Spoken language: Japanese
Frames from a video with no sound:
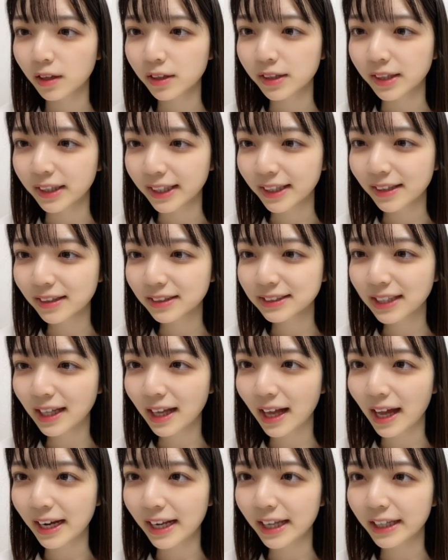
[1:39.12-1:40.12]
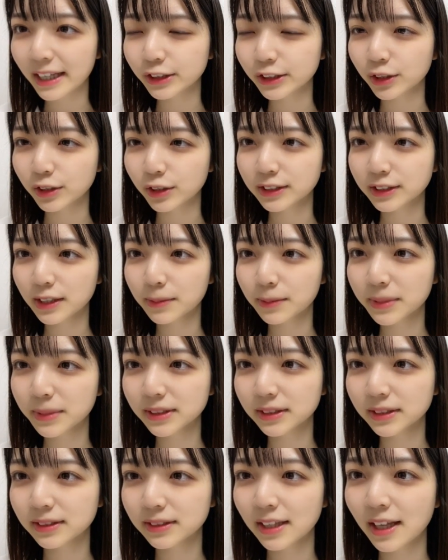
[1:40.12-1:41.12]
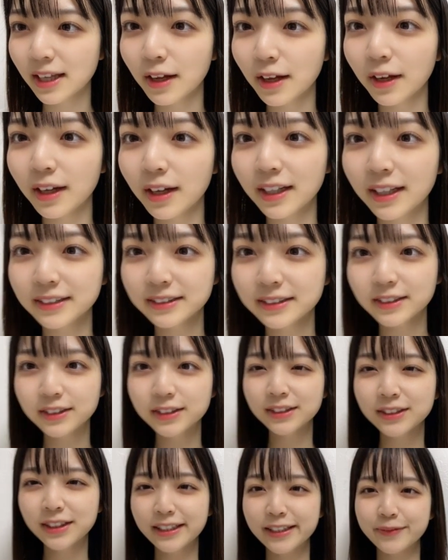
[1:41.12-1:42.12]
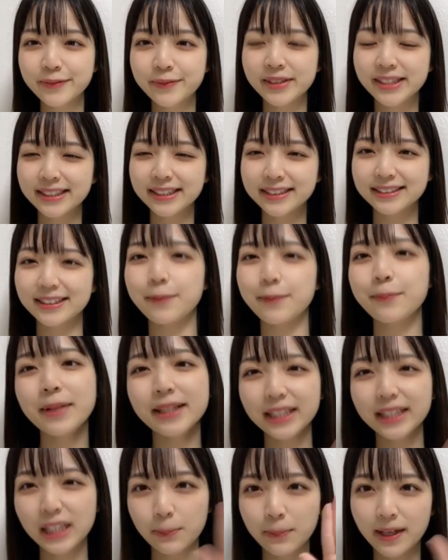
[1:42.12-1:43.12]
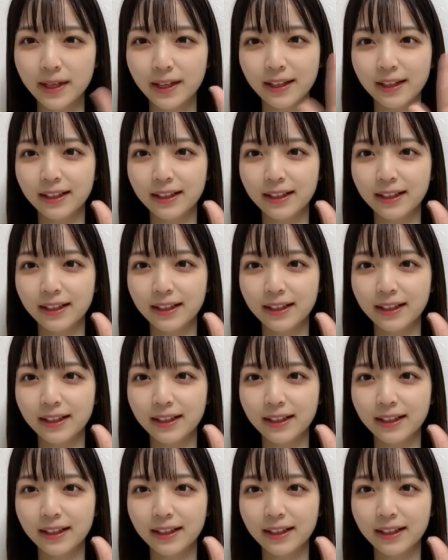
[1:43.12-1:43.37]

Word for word: ゆきおさんありがとうございますあ明日中夜行きますって待ってま